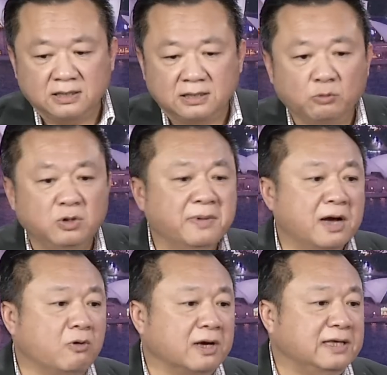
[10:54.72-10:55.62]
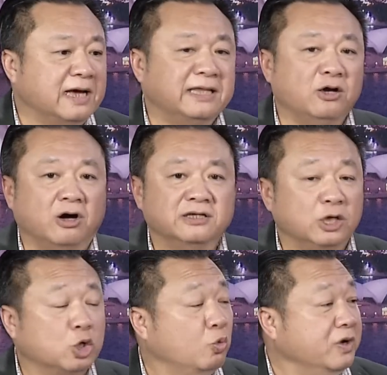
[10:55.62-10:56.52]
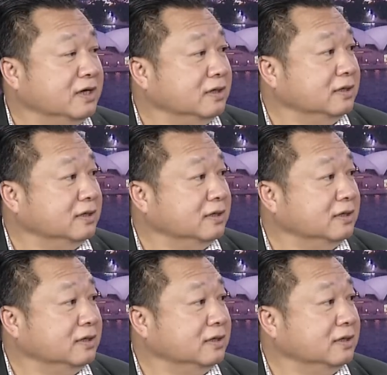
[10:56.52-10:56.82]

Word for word: cái ủy ban hoàng gia thì họ chỉ có quyền